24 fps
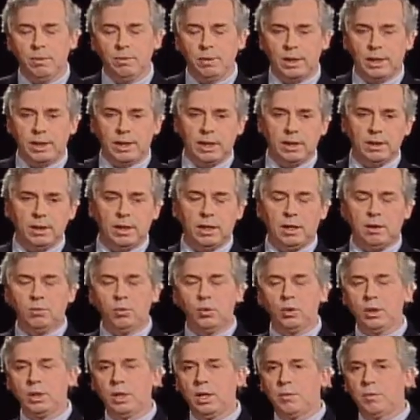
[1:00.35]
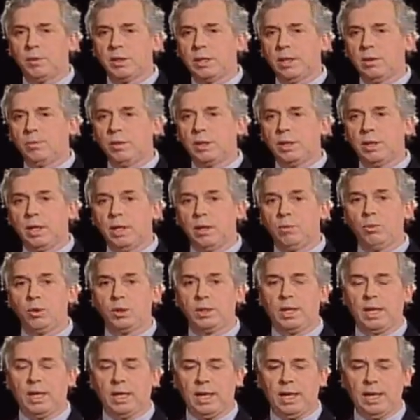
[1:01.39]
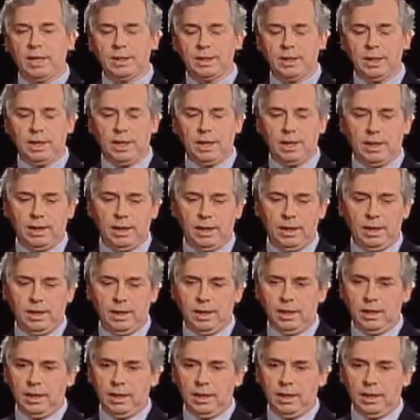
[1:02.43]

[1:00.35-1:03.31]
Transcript: me encanta la música, especialmente la música clásica y